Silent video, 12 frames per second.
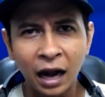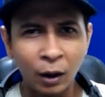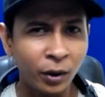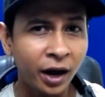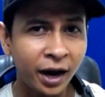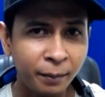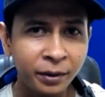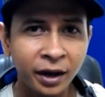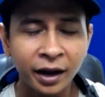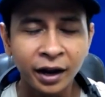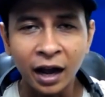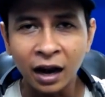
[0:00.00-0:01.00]
awm
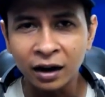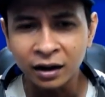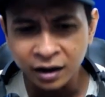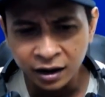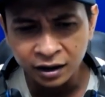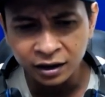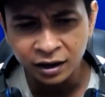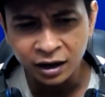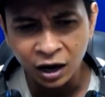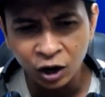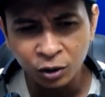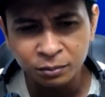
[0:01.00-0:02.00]
ya karena
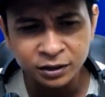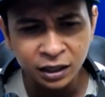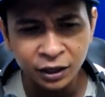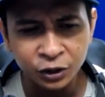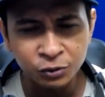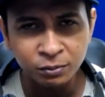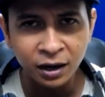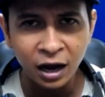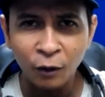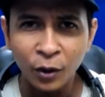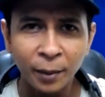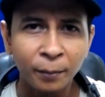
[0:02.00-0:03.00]
kalau misalnya cuma
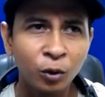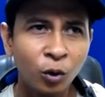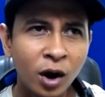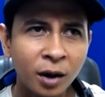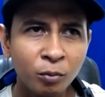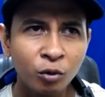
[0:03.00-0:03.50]
AWM doang